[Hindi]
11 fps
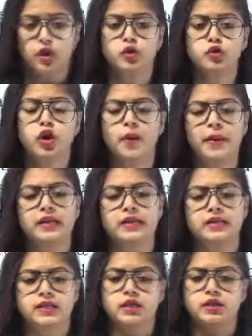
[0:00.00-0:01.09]
तो जो हमारी
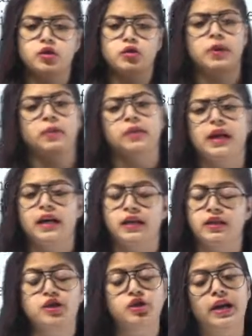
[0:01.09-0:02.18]
रिसर्च है उसमें हम क्या
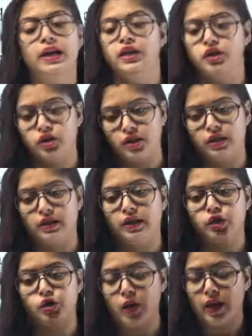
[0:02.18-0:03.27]
करते हैं चैलेंज करते हैं कि
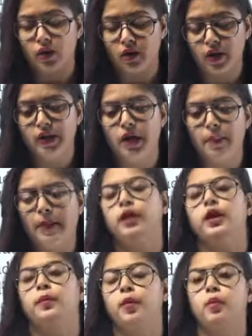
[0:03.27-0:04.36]
जो एक ऑलरेडी हमारी
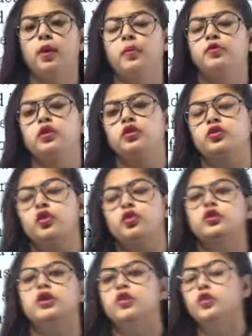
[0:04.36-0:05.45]
एक प्रॉब्लम है उसका
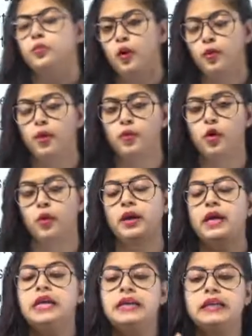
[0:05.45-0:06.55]
सोल्यूशन की उस प्रॉब्लम को हमें
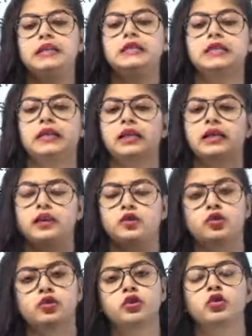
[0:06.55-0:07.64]
किस तरीके से
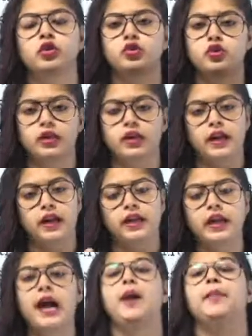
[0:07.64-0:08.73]
उसको सोल्यूशन करना
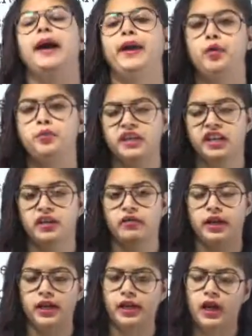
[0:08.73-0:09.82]
क्या हमारे ऑब्जेक्टिव
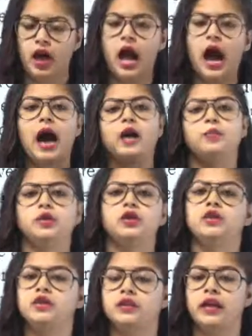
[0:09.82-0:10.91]
रहेंगे
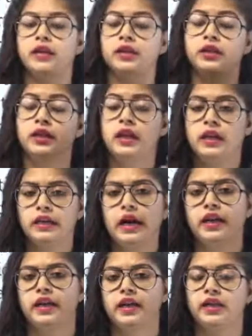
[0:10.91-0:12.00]
हाइपोथीसिस क्या क्या
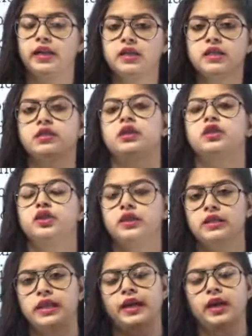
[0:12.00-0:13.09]
रहेगी रिसर्च
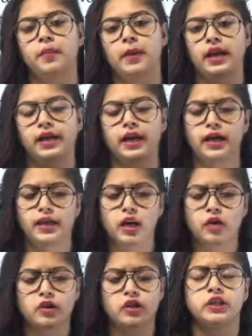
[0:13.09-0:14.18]
डिजाइन हमारा क्या रहेगा
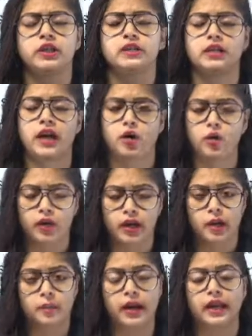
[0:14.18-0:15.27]
क्वेश्चन क्या होंगे
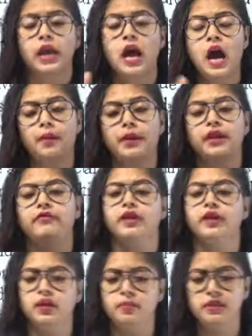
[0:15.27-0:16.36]
हमारे हमारे
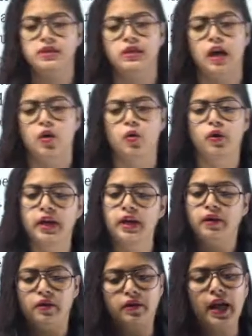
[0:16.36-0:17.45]
वेरिएबल्स क्या होंगे
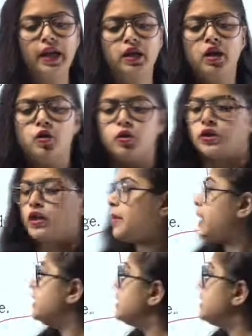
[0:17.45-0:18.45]
राइट right? उसके बाद